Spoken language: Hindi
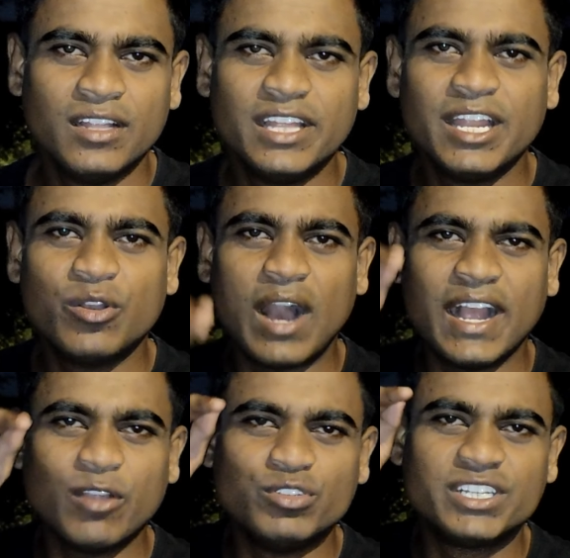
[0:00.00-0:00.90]
तेरे को
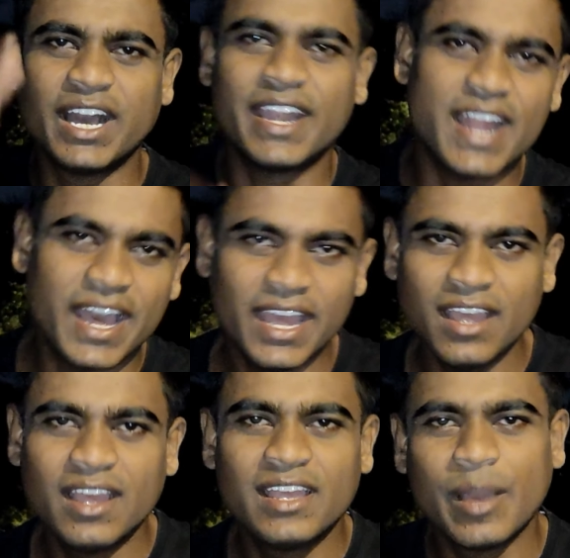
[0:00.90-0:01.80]
आगे कुछ करना है
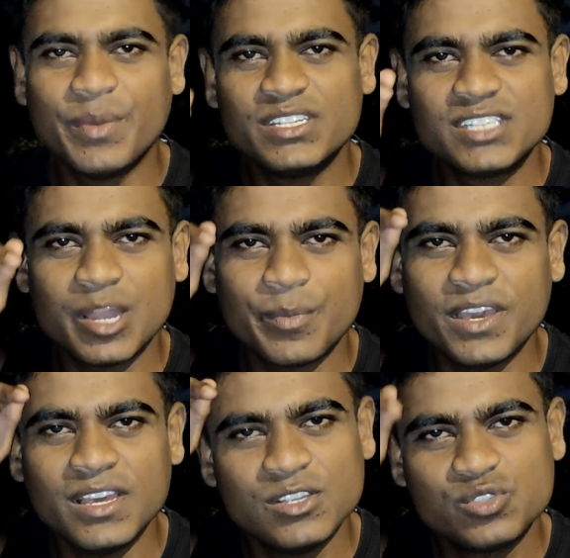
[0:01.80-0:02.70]
या बिस्तर
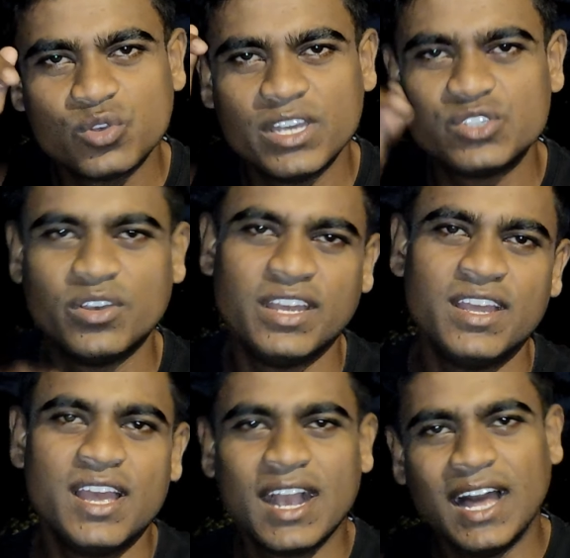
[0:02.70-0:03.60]
पे सोए सोए
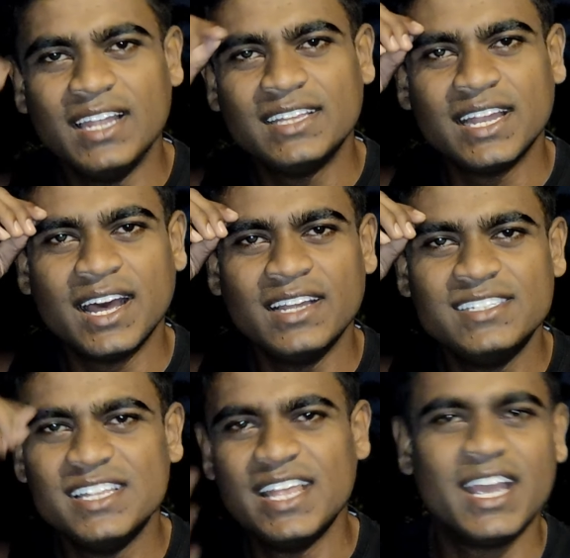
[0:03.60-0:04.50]
खाली तेरा
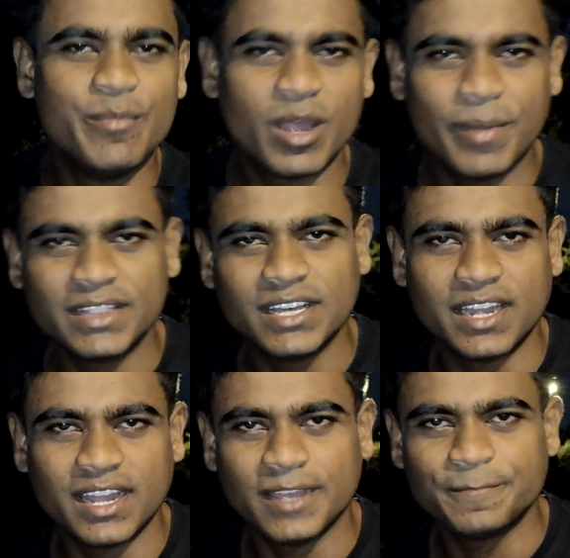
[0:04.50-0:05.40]
जिंदगी बर्बाद करना